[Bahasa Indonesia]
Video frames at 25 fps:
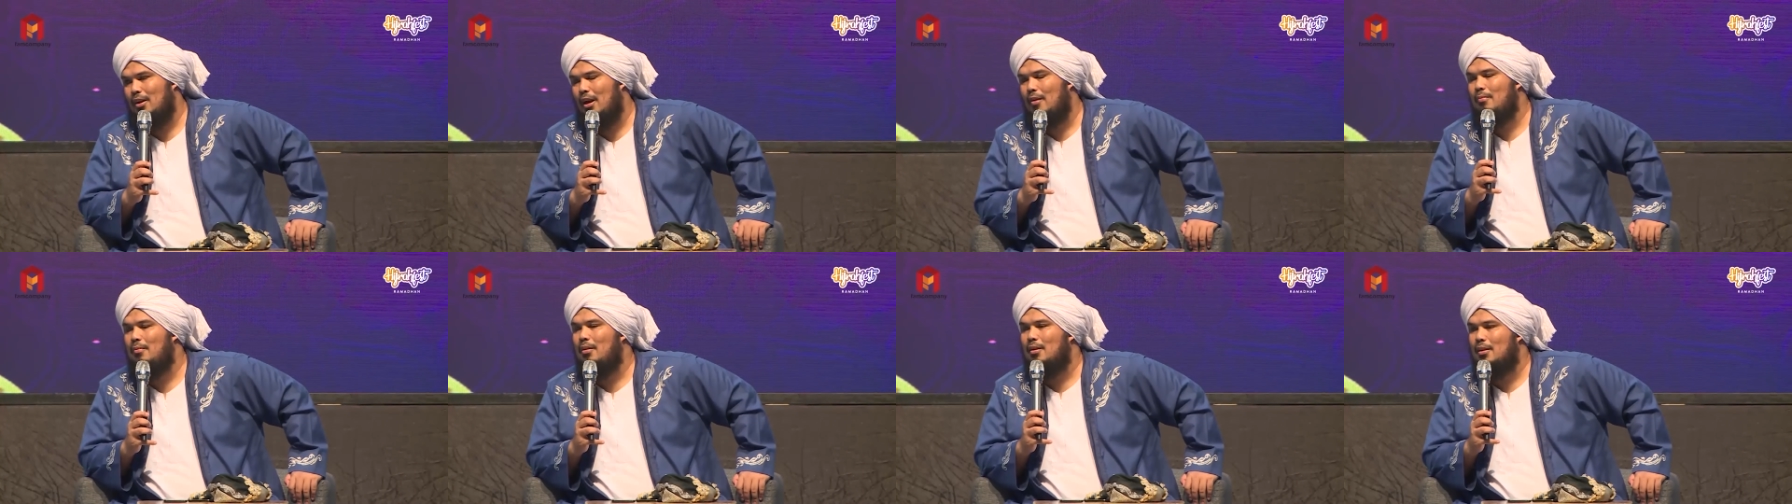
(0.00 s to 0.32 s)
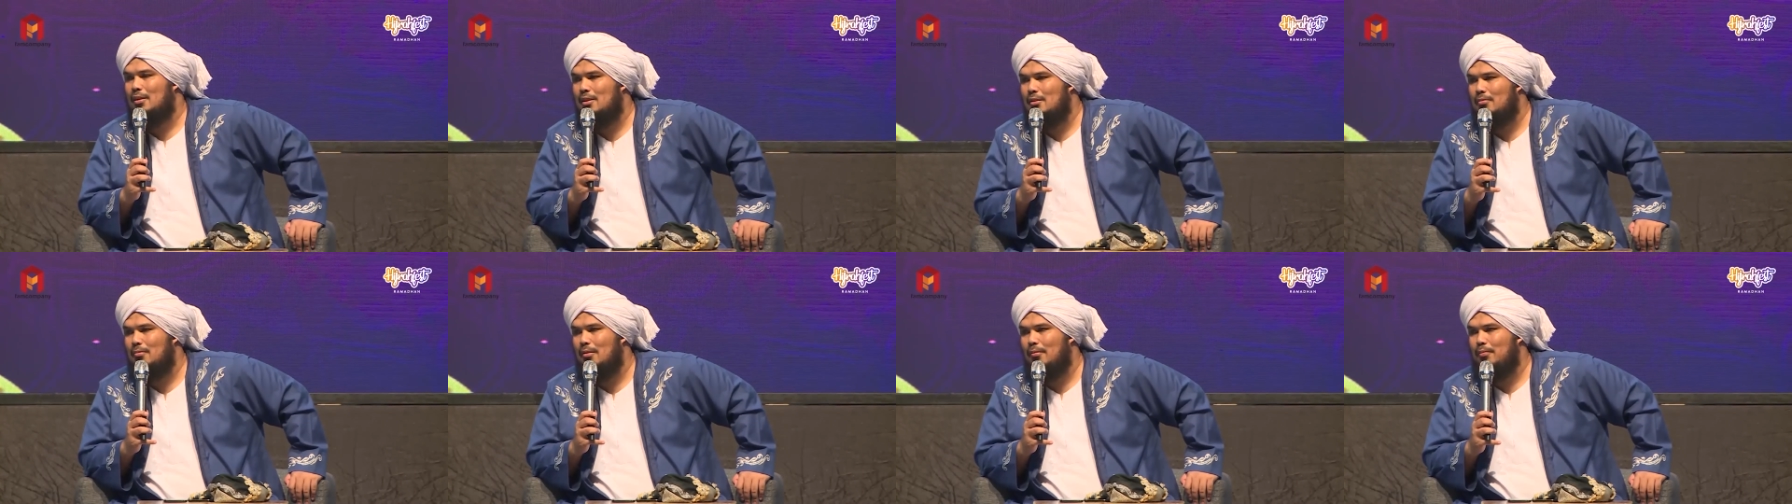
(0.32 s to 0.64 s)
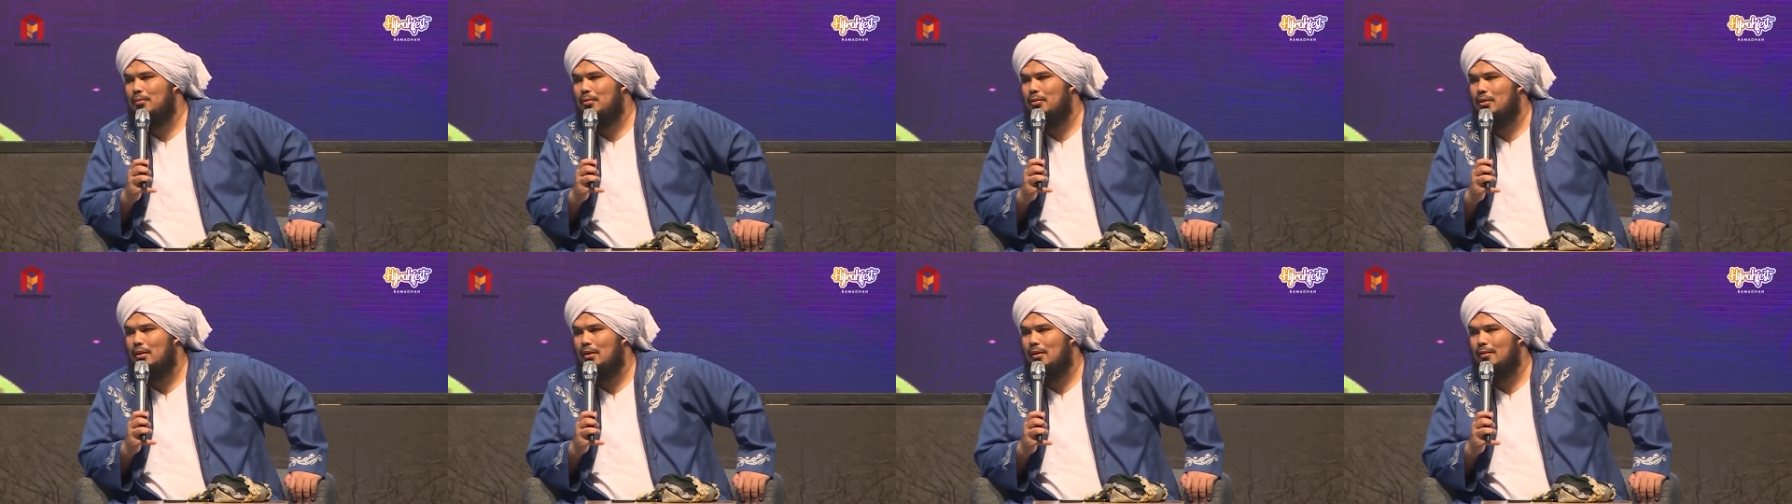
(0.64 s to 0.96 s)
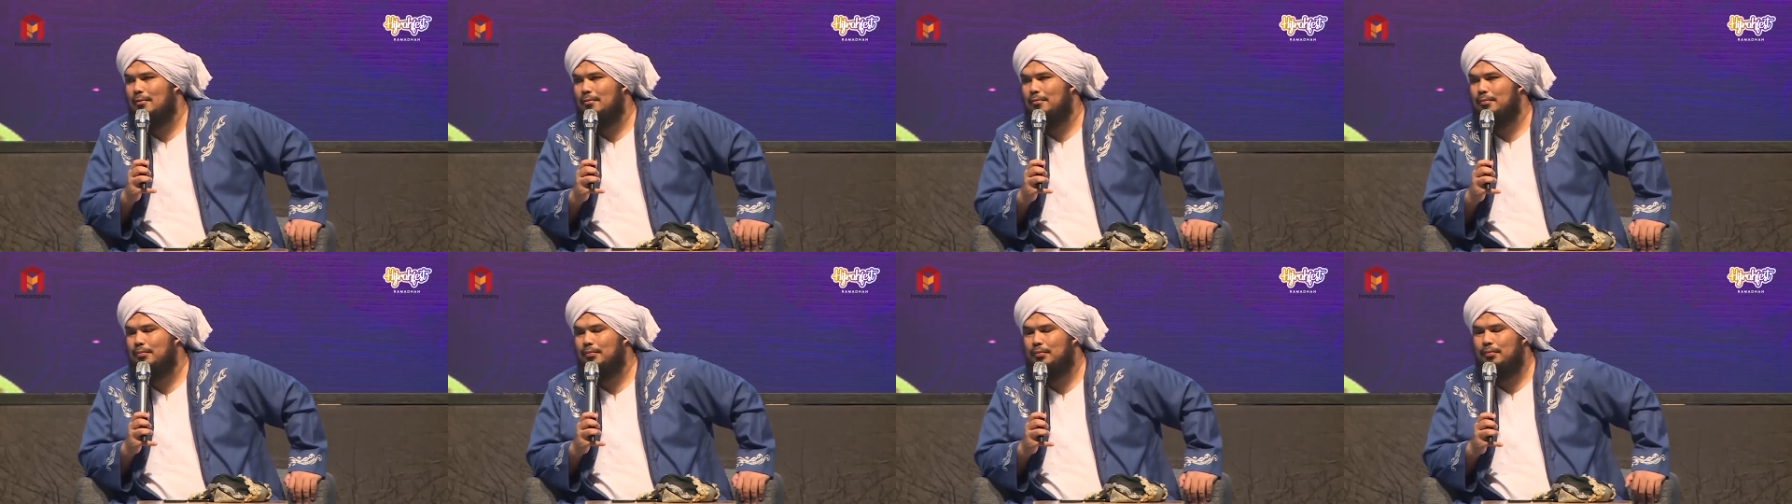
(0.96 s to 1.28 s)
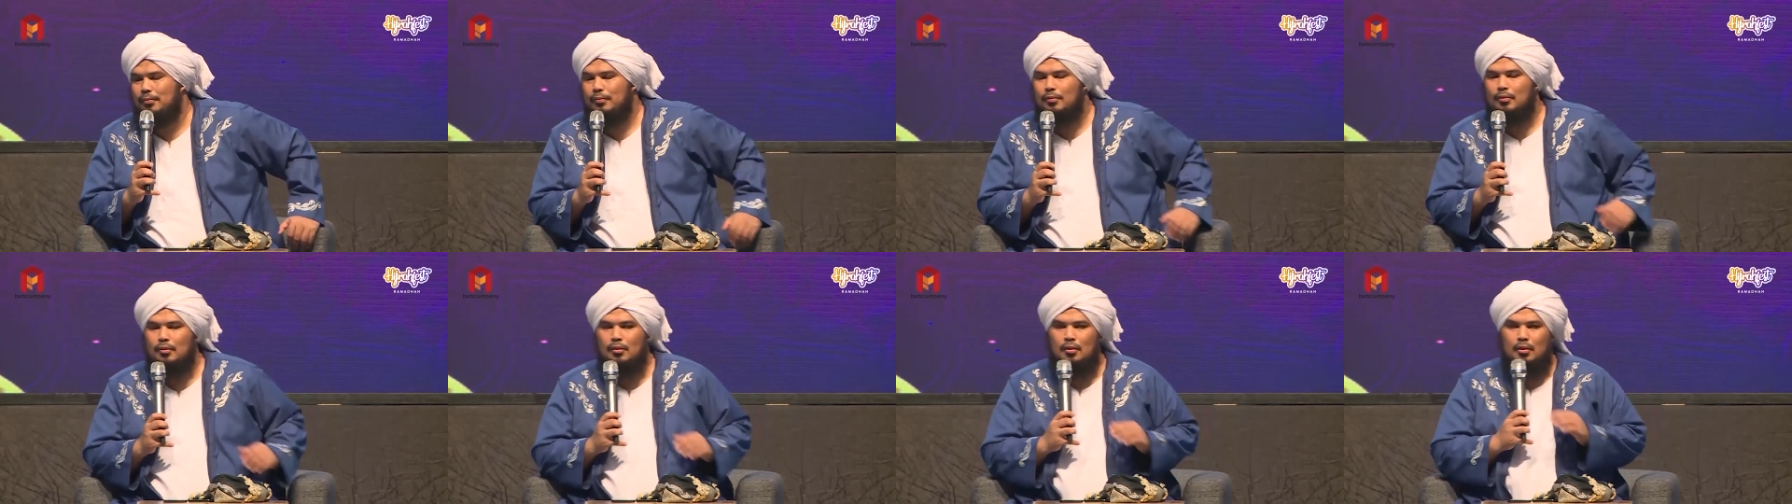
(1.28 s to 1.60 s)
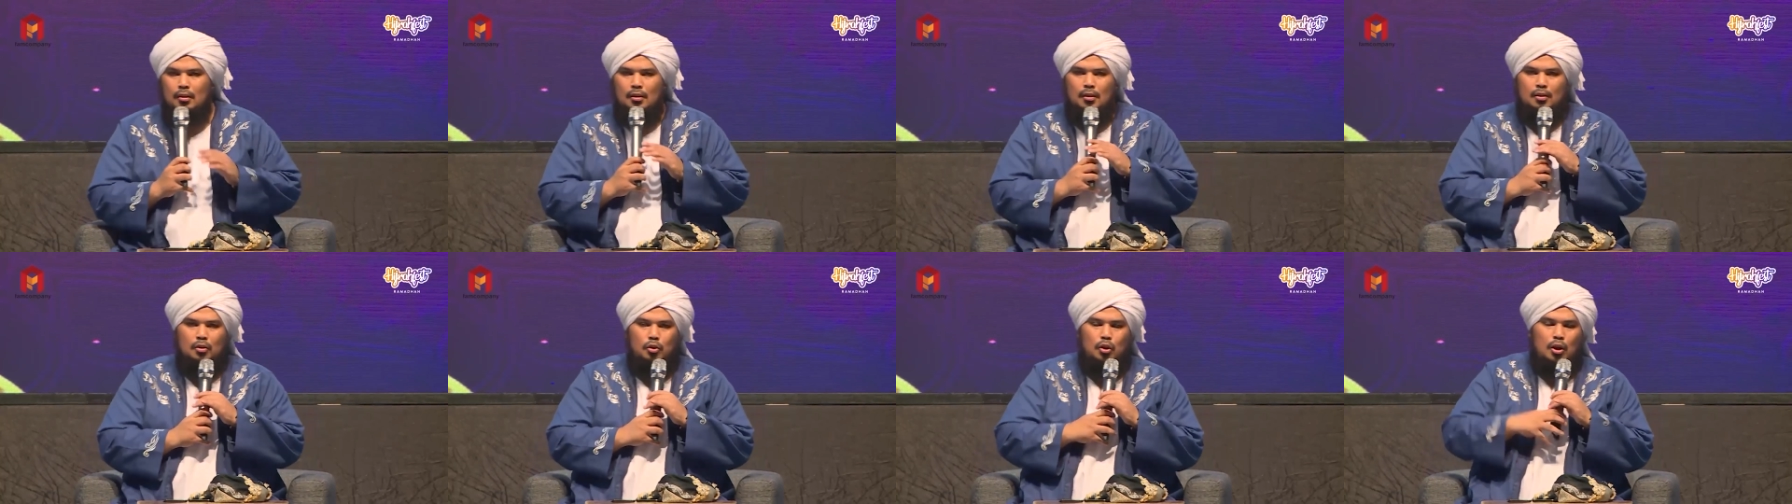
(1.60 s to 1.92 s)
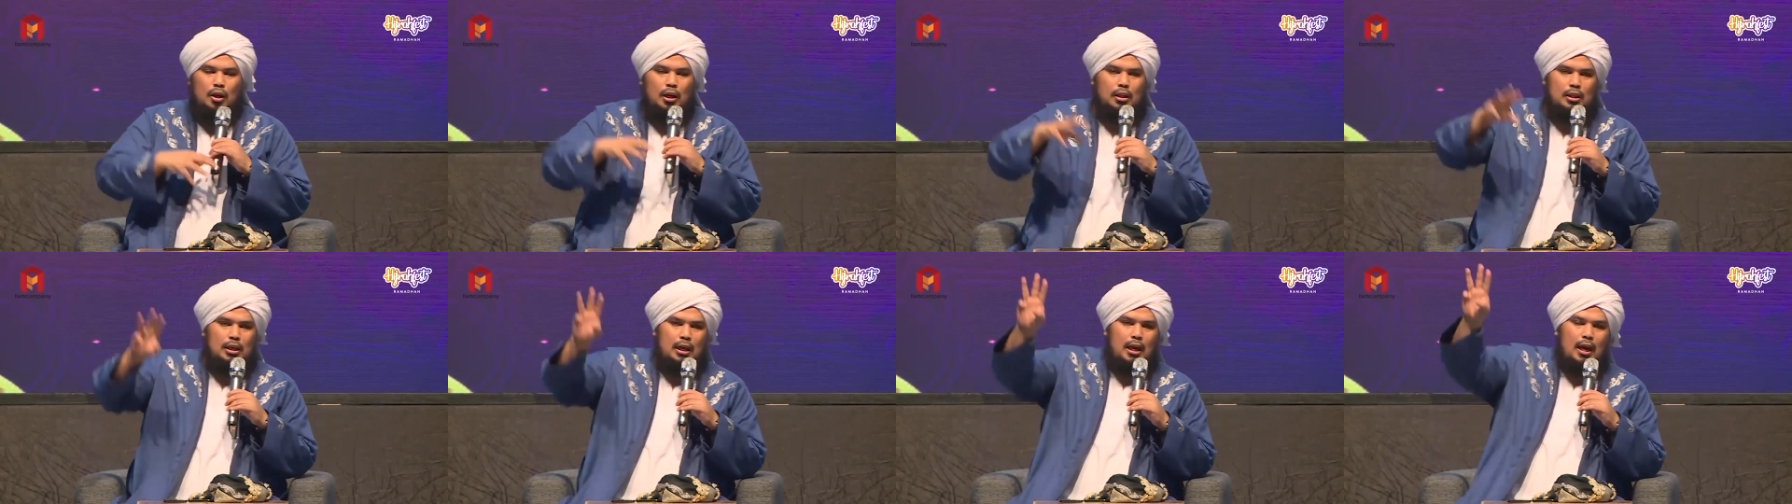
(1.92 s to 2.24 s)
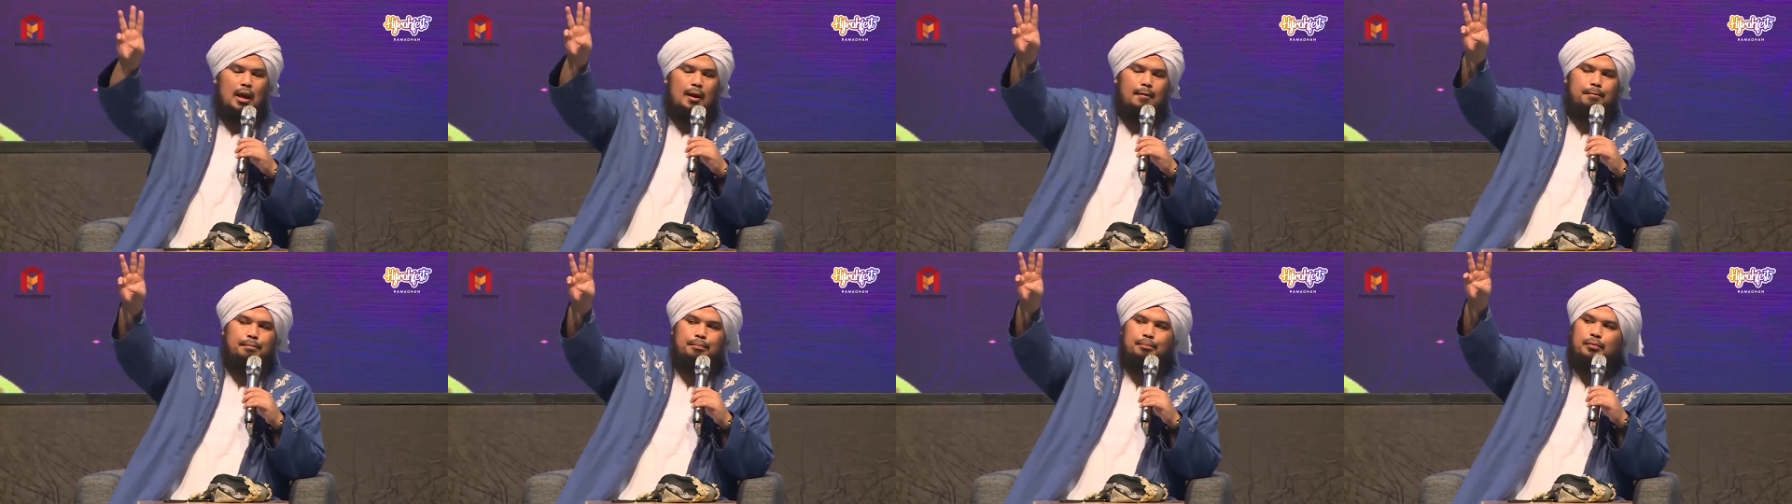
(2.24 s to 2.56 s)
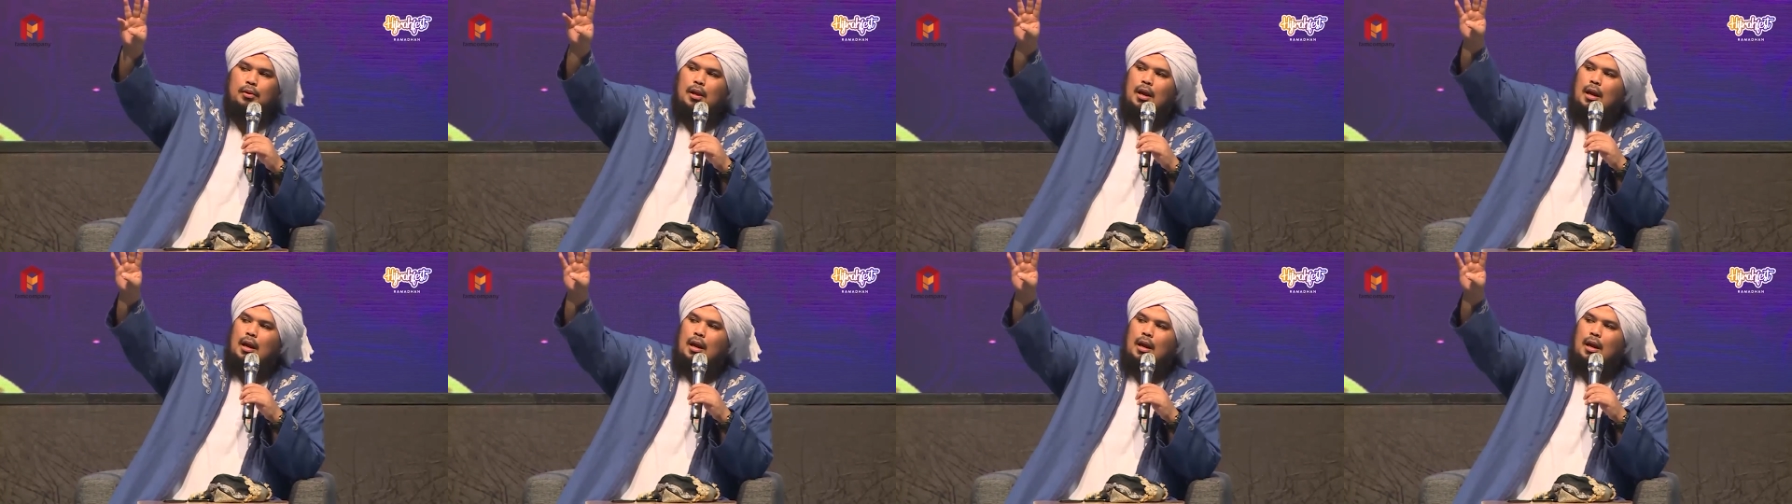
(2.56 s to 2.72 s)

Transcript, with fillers: Amalkan semampunya. Itu yang ketiga.